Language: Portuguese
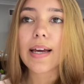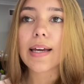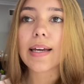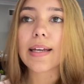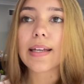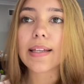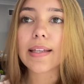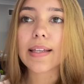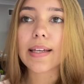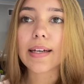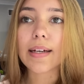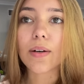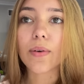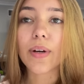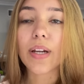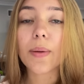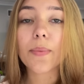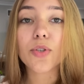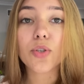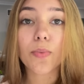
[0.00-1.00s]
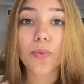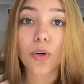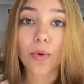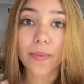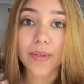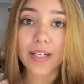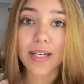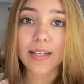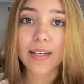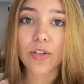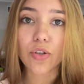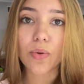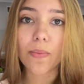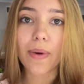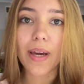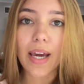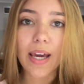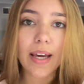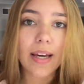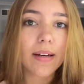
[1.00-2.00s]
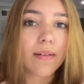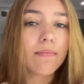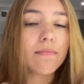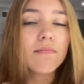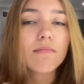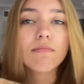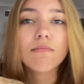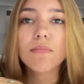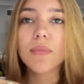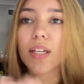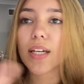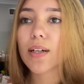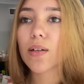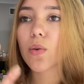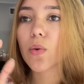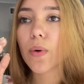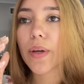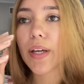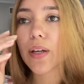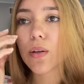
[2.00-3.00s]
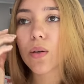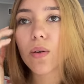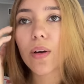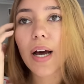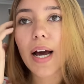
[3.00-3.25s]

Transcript: Então ele pediu pra eu começar às 7 e meia, tranquilo.